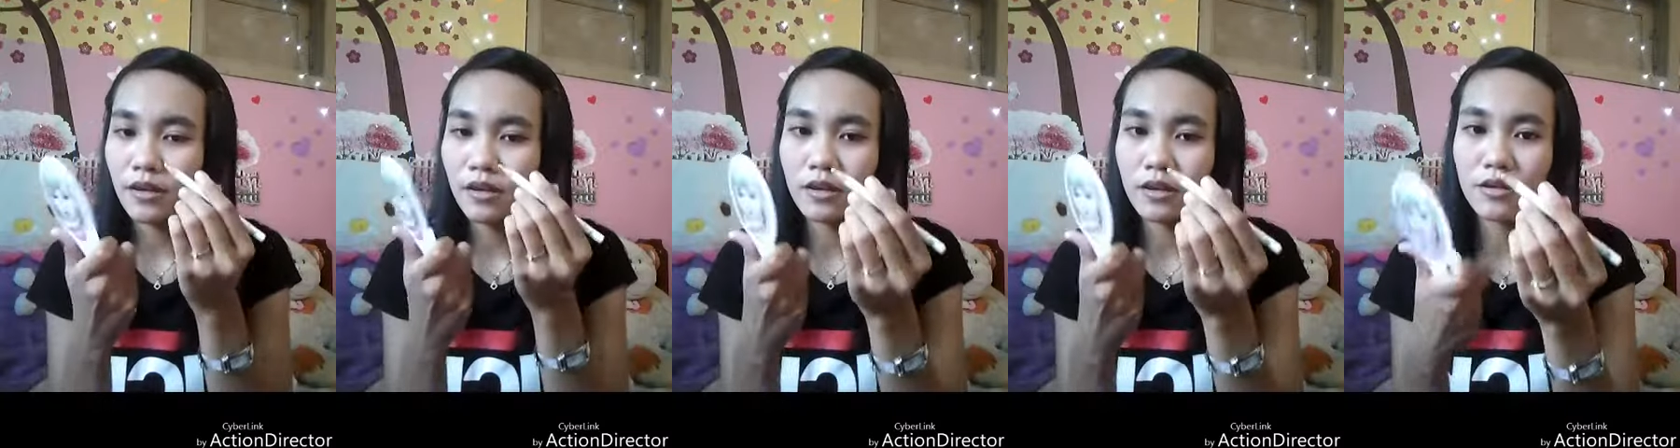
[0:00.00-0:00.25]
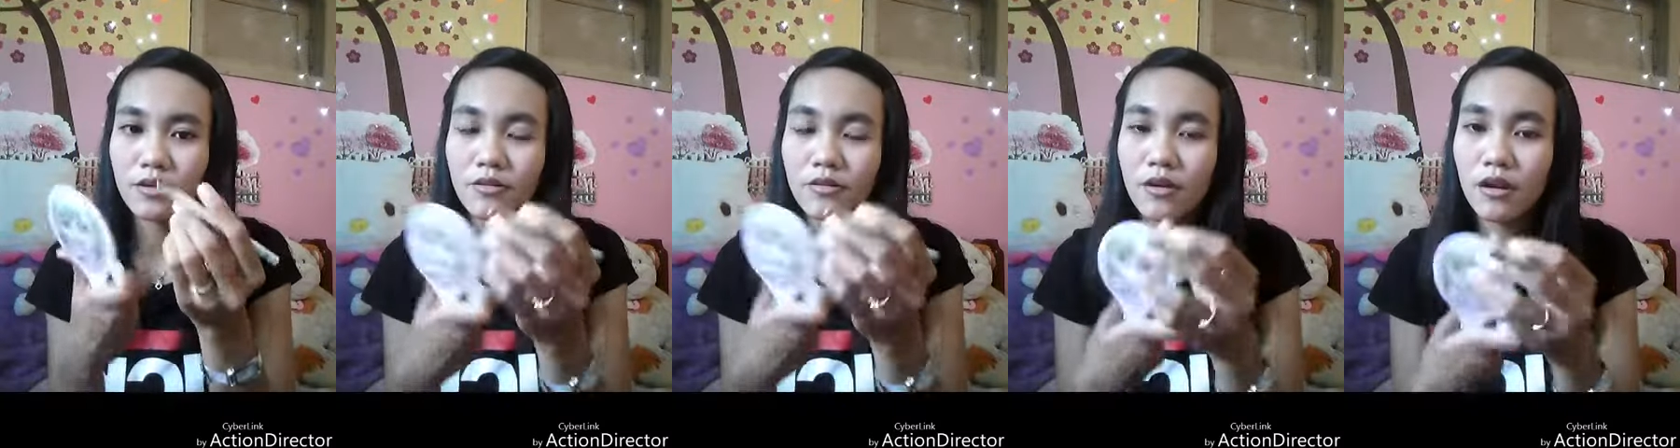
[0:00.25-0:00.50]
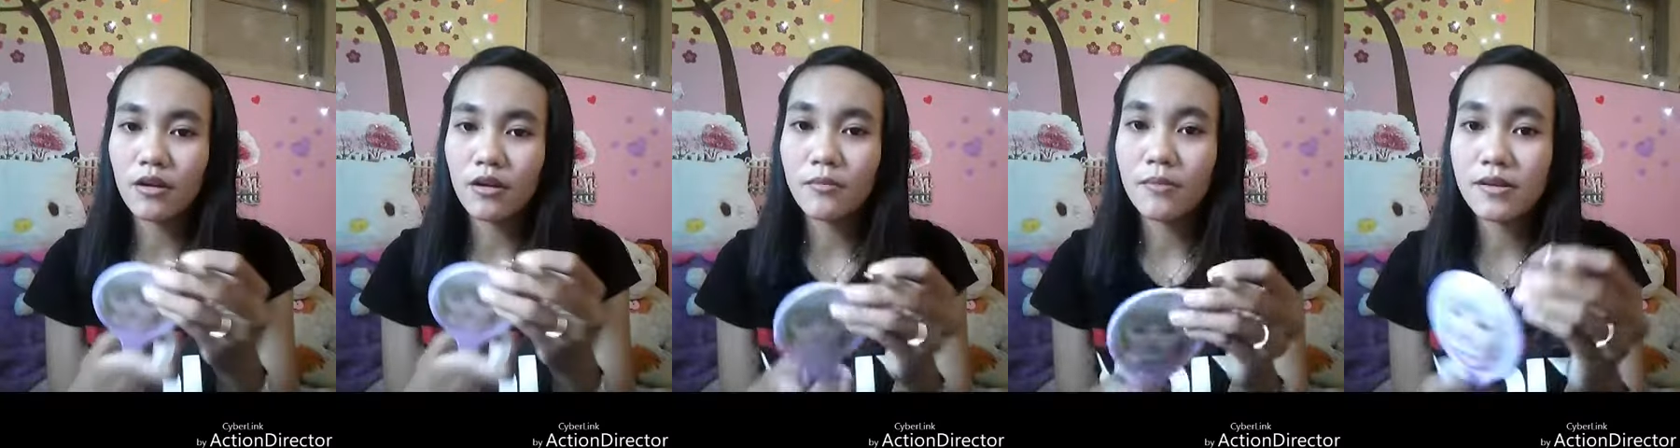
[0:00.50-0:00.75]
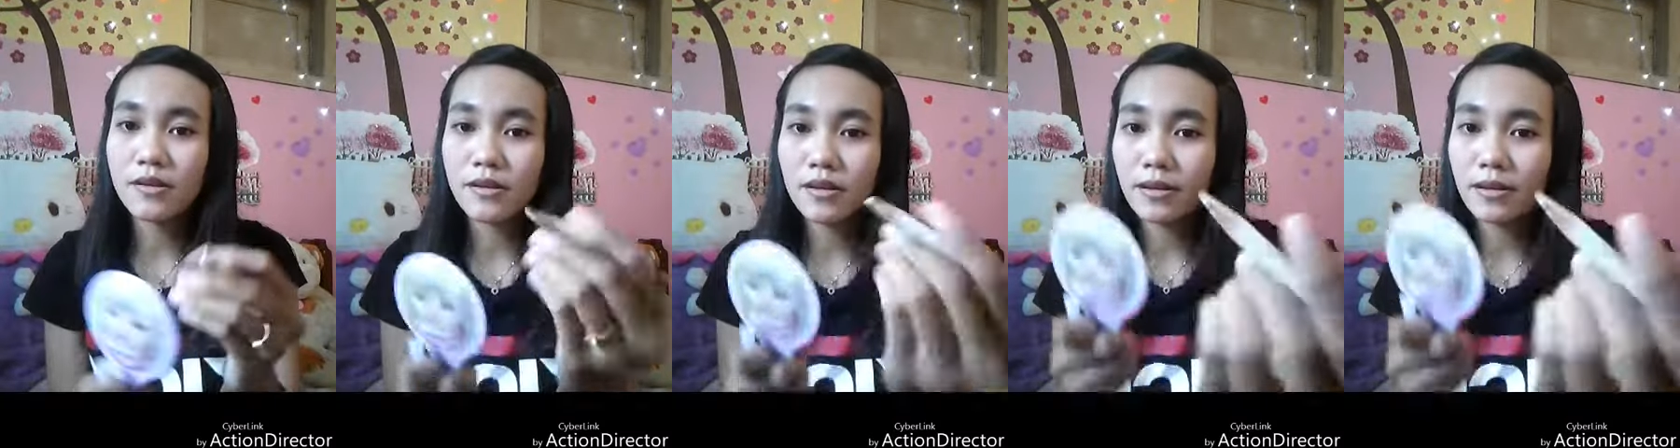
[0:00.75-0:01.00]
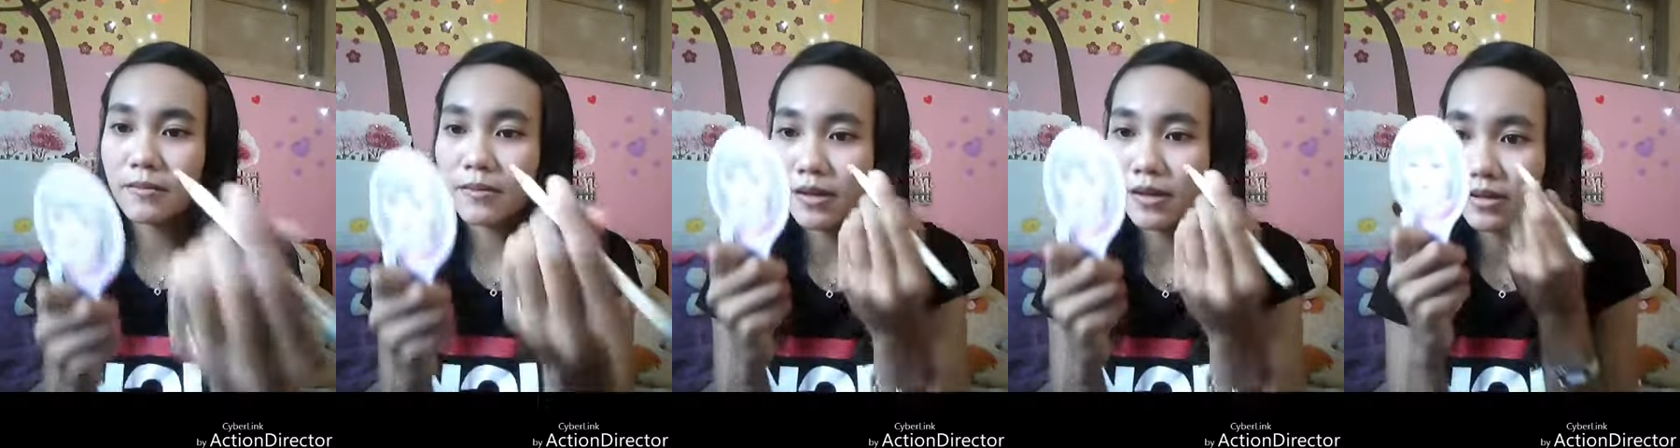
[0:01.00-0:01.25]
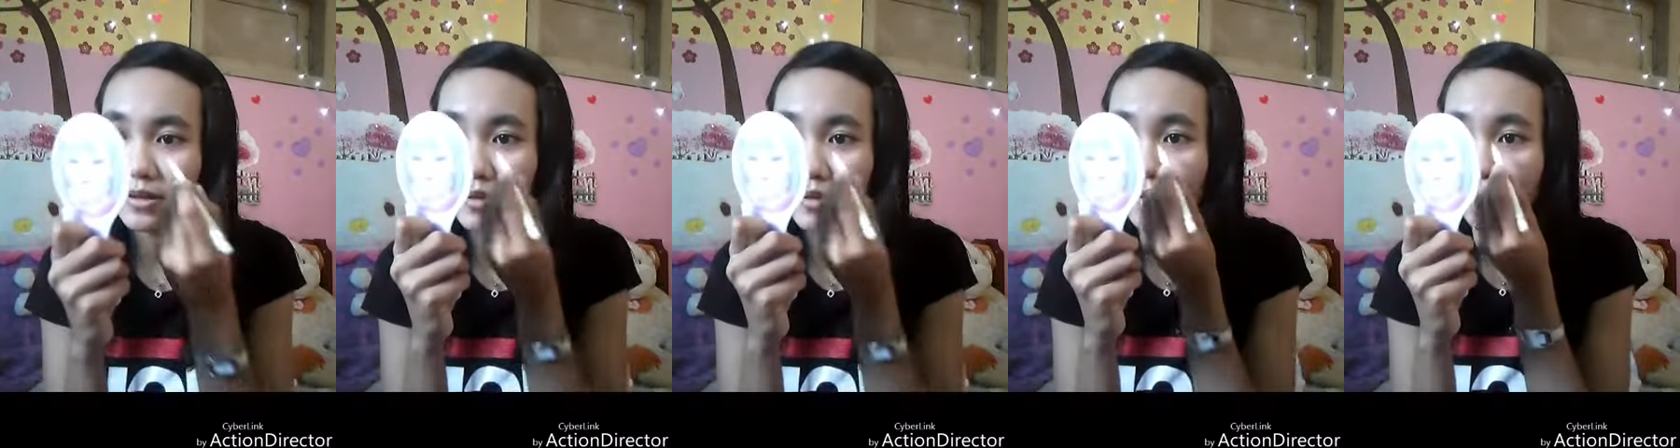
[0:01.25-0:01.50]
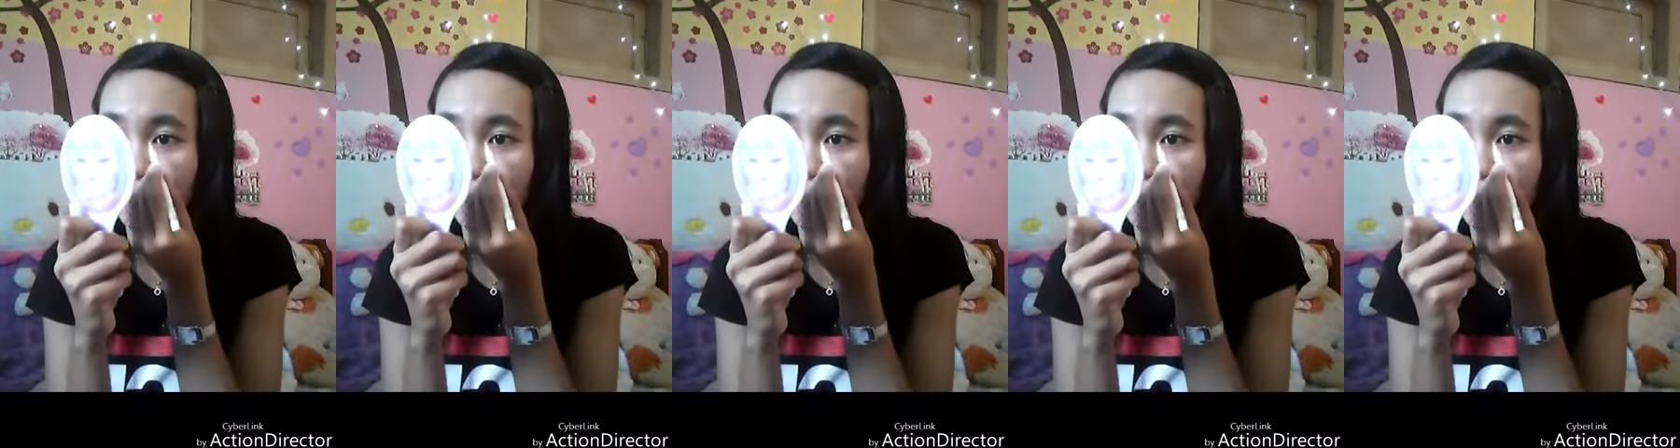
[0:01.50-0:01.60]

kayak gitu aku biasanya aplikasi